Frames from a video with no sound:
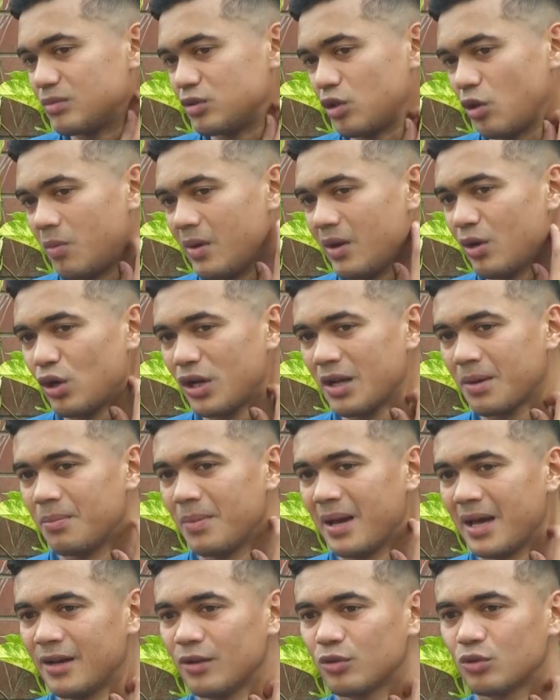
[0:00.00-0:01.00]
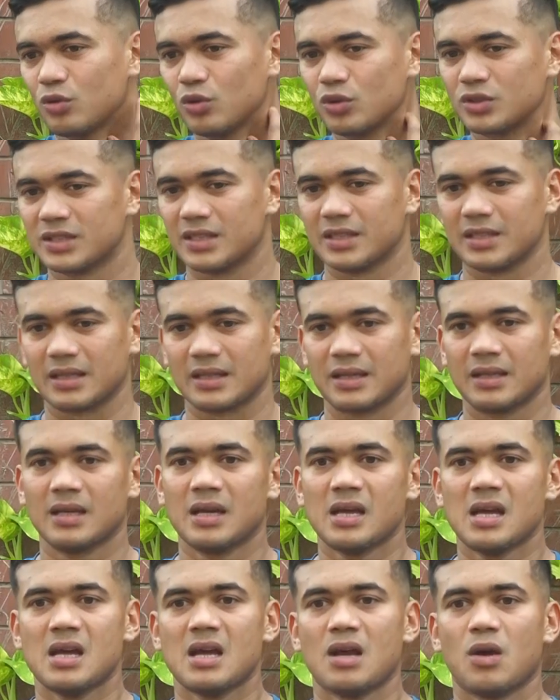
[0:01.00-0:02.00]
সবাই অনেক মেহনত করছে
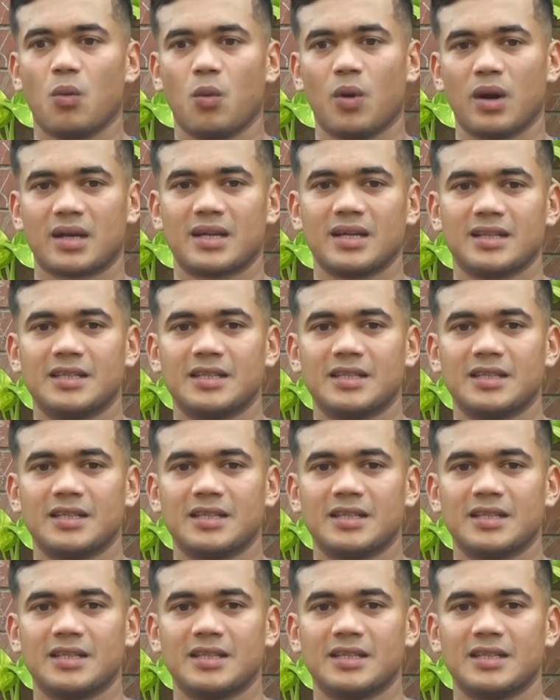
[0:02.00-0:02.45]
ওয়ার্ক